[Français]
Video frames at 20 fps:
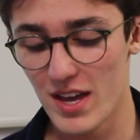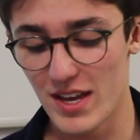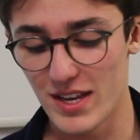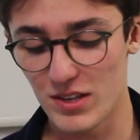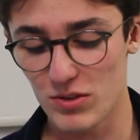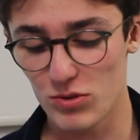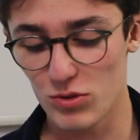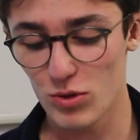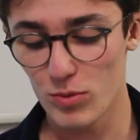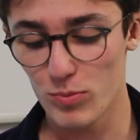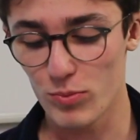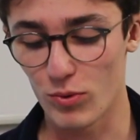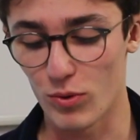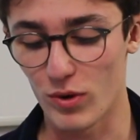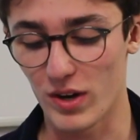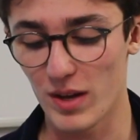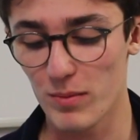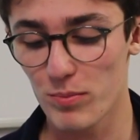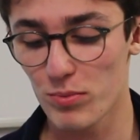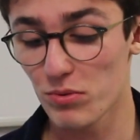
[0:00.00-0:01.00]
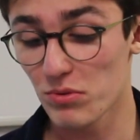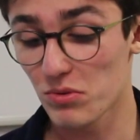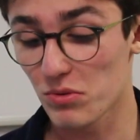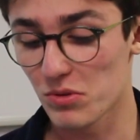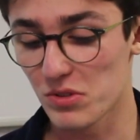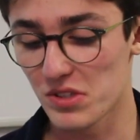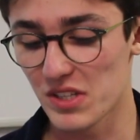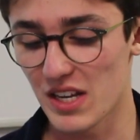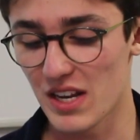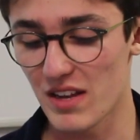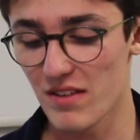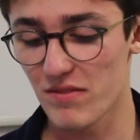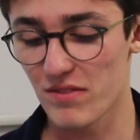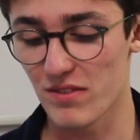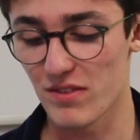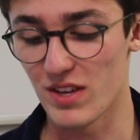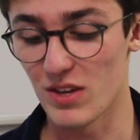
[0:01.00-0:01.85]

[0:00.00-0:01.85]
Est-ce que pour répondre aux élèves